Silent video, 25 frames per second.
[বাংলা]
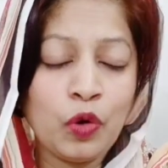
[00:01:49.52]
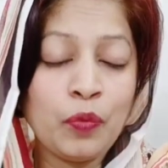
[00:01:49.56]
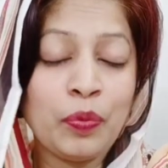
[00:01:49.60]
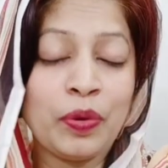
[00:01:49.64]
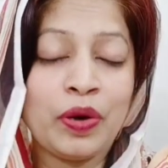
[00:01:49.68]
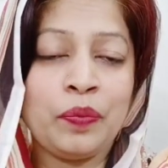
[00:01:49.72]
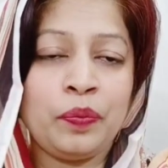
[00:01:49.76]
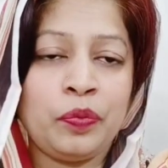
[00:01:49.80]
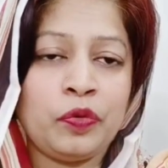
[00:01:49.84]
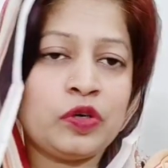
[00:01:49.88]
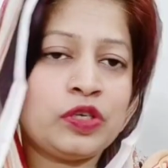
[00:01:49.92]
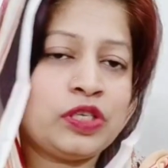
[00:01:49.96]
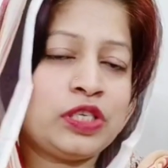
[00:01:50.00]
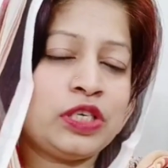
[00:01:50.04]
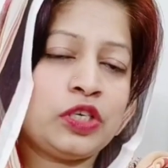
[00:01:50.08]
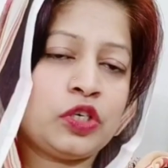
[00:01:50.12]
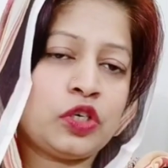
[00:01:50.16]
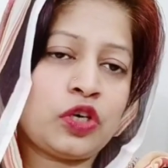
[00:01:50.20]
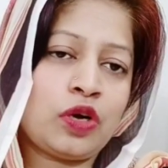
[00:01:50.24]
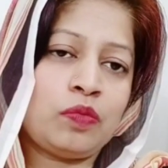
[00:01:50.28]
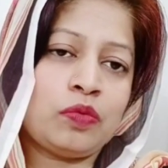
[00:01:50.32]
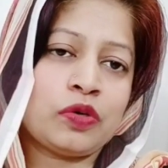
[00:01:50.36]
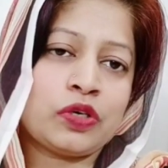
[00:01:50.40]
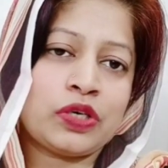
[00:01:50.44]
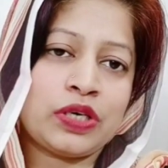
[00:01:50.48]
ওপেন
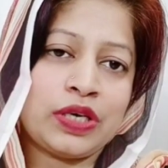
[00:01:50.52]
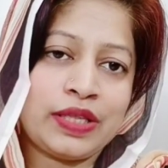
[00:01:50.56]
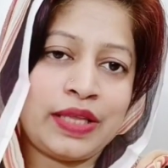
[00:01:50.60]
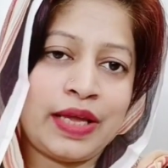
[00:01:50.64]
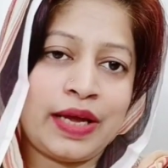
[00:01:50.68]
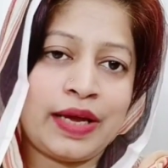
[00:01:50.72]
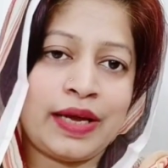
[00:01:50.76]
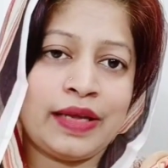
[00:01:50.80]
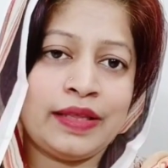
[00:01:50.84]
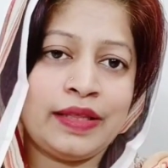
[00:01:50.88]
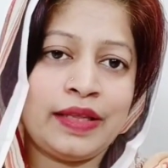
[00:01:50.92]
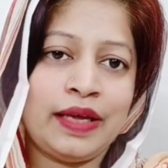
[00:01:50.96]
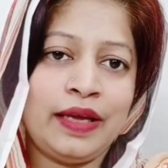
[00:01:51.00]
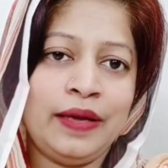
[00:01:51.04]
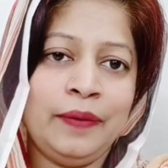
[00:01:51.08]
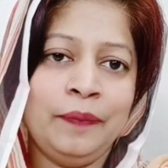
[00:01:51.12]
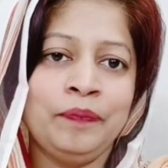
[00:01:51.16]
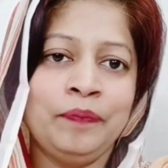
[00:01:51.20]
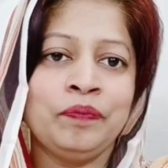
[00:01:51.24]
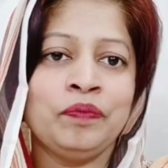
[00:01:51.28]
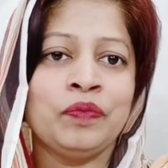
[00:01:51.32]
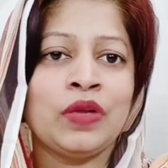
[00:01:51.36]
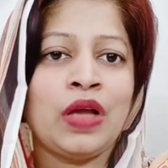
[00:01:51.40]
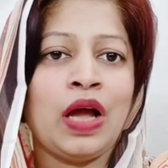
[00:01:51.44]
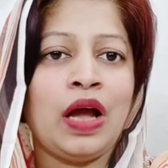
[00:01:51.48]
পোর্সের সমস্যা দেখা দেয়
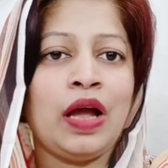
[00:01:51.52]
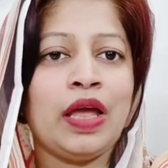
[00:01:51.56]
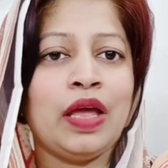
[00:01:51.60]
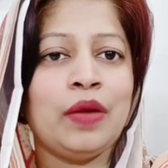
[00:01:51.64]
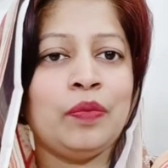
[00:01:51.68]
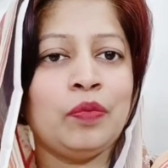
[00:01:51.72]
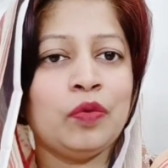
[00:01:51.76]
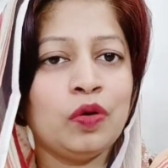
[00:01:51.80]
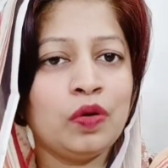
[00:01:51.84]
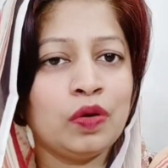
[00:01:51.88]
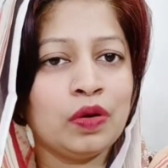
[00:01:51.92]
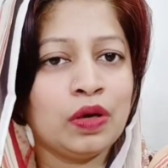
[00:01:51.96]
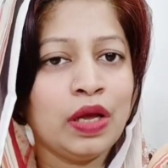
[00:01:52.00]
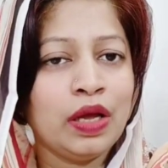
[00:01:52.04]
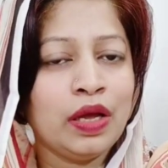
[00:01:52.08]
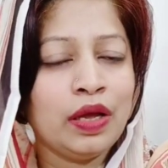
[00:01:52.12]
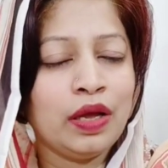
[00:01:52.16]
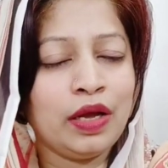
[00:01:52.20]
এবং